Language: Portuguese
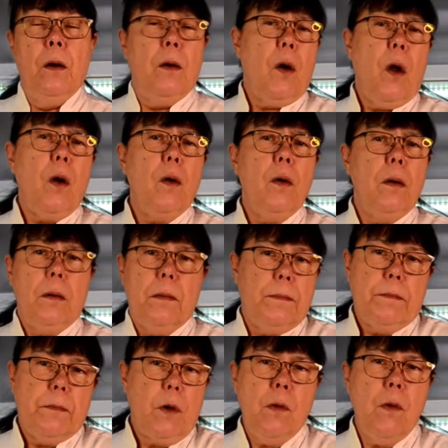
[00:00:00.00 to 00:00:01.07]
logo
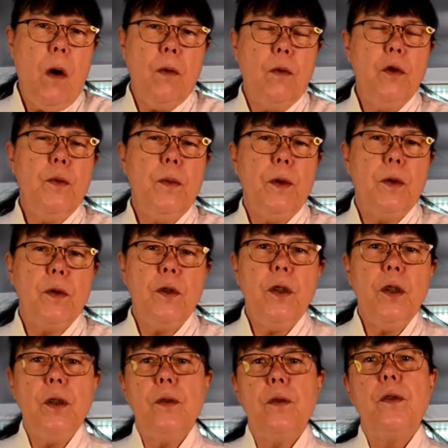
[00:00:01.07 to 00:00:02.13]
com alguns
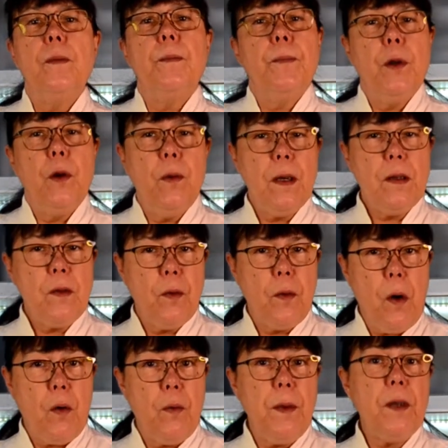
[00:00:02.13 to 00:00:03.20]
minutinhos o
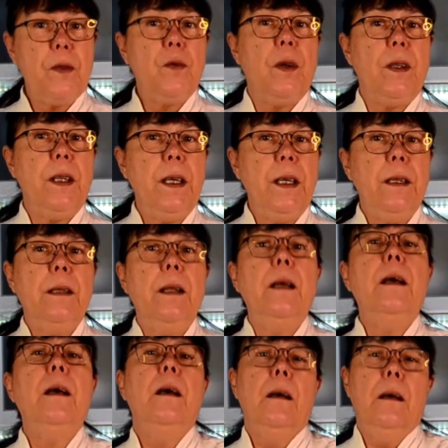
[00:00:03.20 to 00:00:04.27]
açúcar começou a
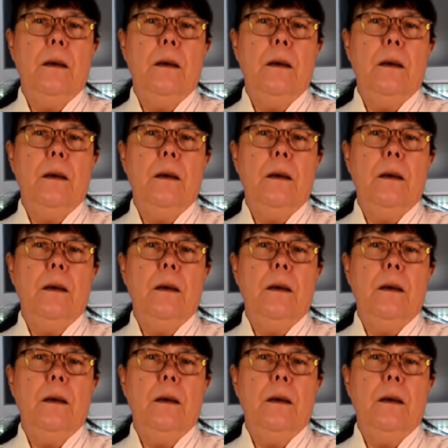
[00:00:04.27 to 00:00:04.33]
derreter,